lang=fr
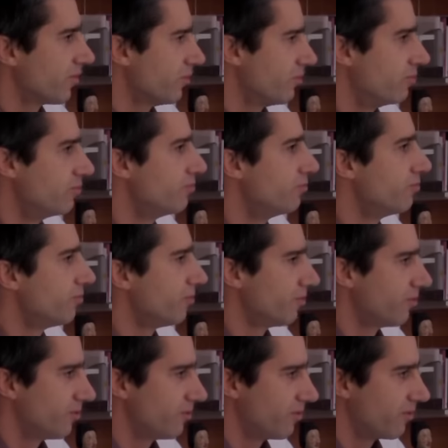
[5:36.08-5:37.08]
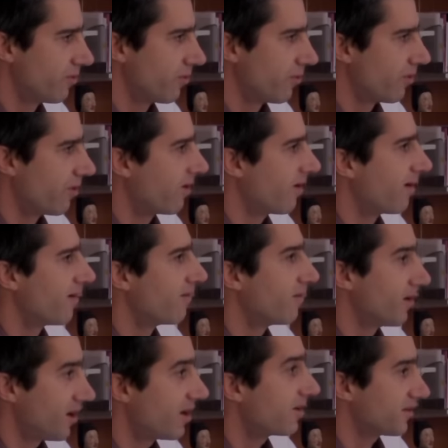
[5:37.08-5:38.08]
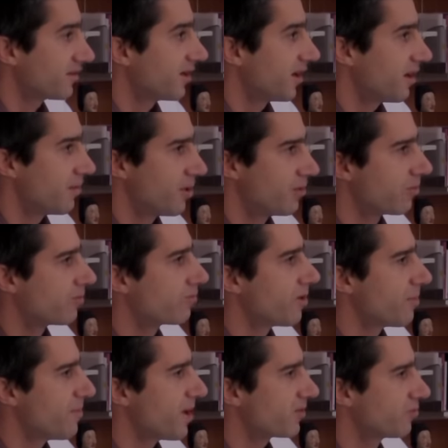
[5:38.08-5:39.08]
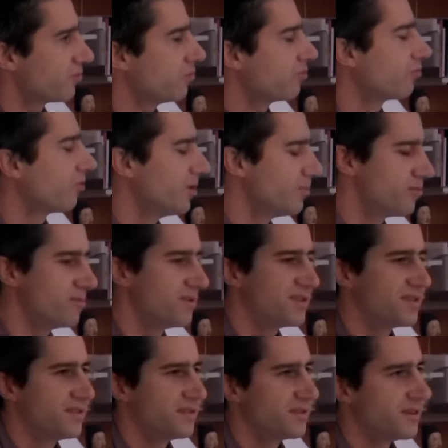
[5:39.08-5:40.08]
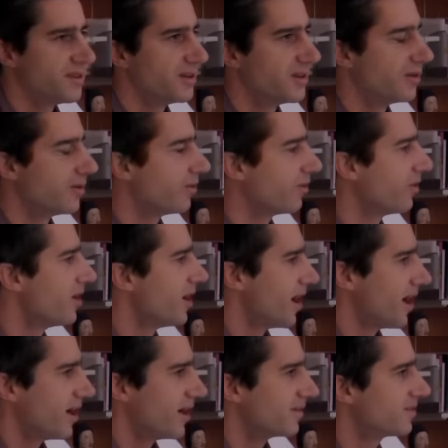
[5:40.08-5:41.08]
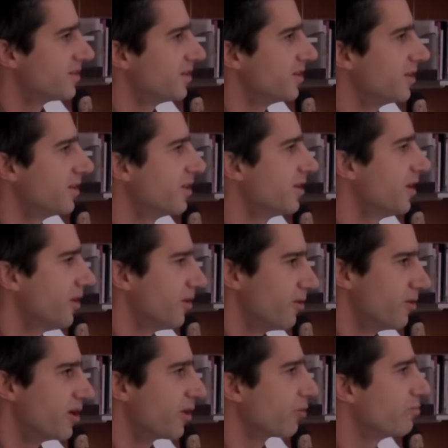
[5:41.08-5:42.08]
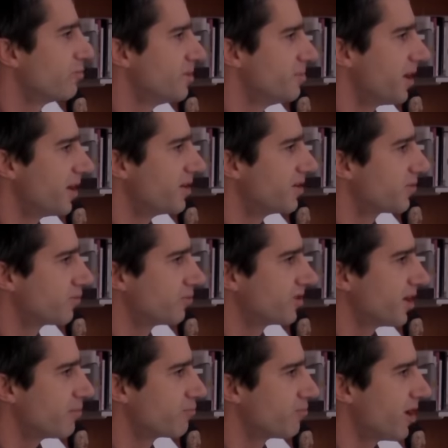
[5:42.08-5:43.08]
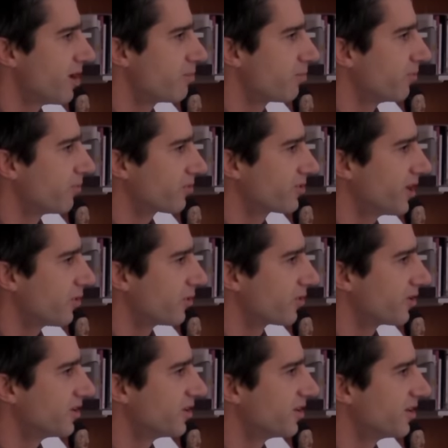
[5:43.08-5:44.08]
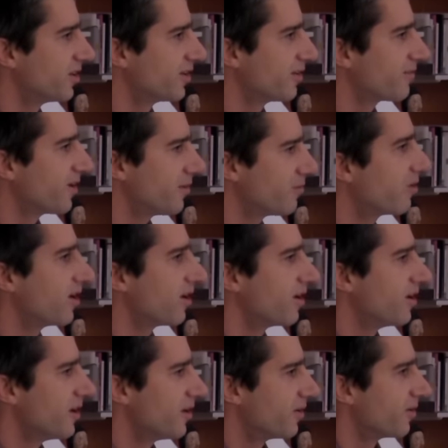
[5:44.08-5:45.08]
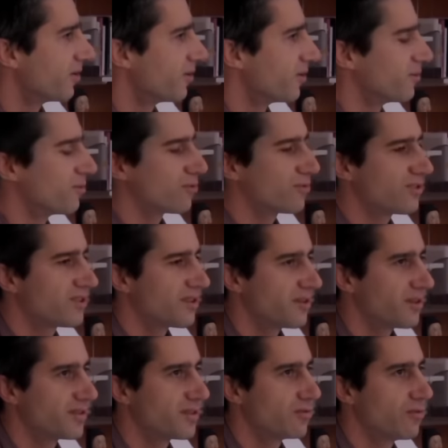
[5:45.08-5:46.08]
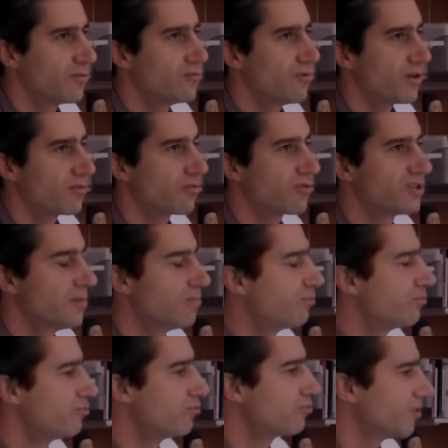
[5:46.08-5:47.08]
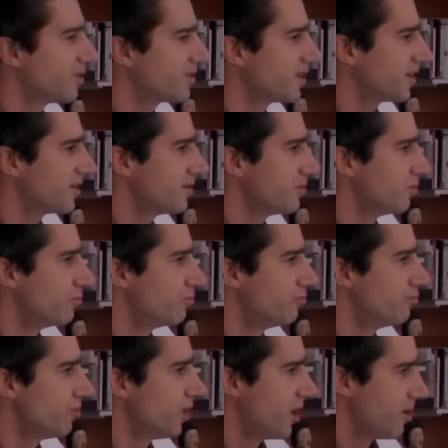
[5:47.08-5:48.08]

Le nu. C'est presque à la mode. Voilà, c'est à la mode. On le voit partout, sur les publicités, euh, à la télé. Euh, les rugbyman, ils se foutent à poil pour leur calendrier. Enfin, voilà. donc, c'est devenu un truc qui est plus du tout interdit, le nu.